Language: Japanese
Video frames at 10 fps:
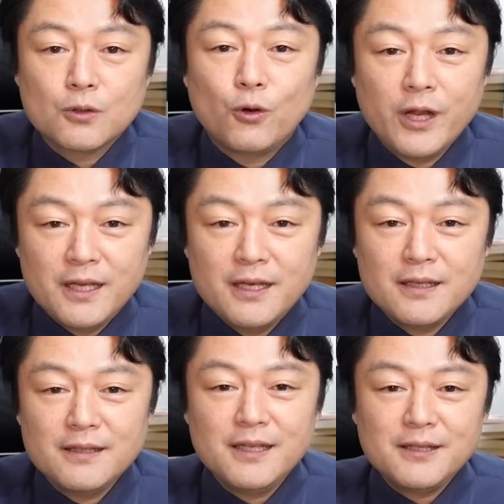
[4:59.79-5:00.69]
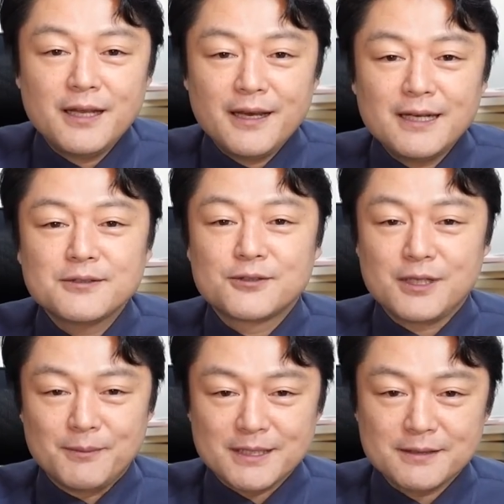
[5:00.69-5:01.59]
これに日テレが続
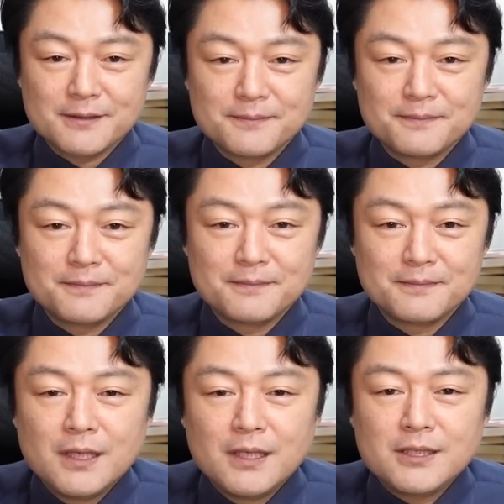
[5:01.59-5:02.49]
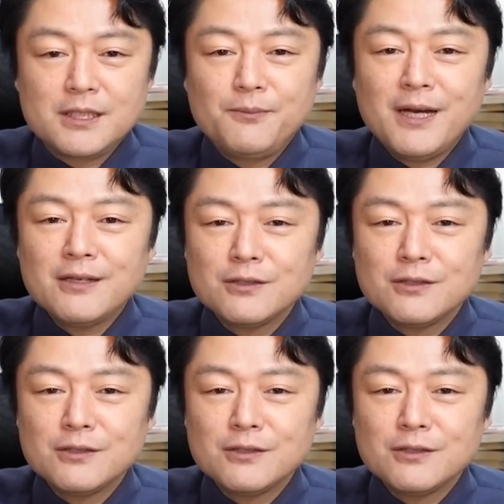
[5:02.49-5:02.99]
きます。しばら